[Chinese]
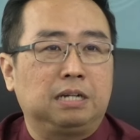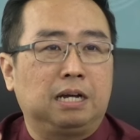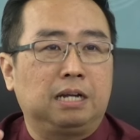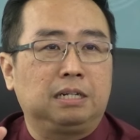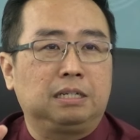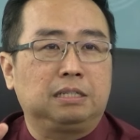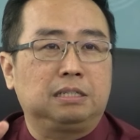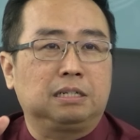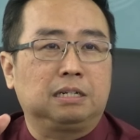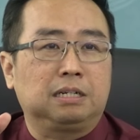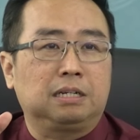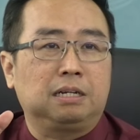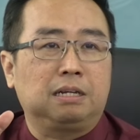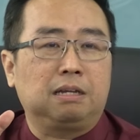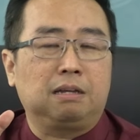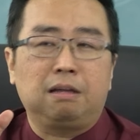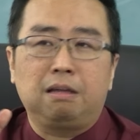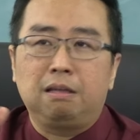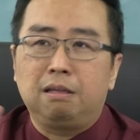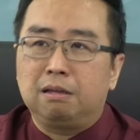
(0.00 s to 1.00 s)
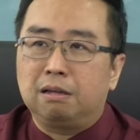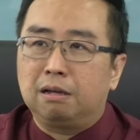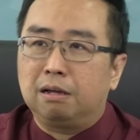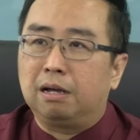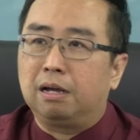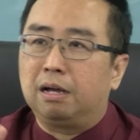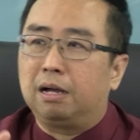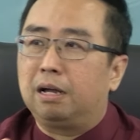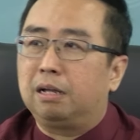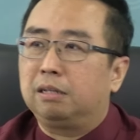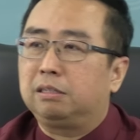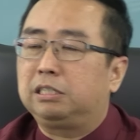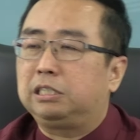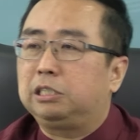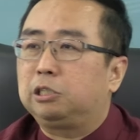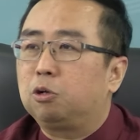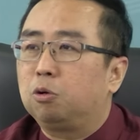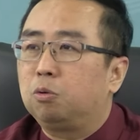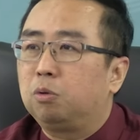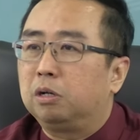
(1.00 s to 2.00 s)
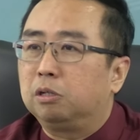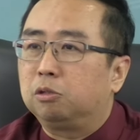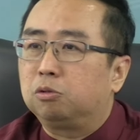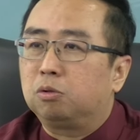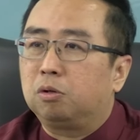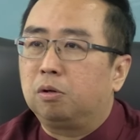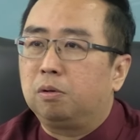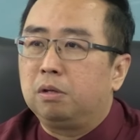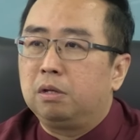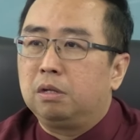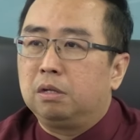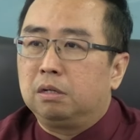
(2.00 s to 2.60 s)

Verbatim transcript: 他的这个啊机构合作，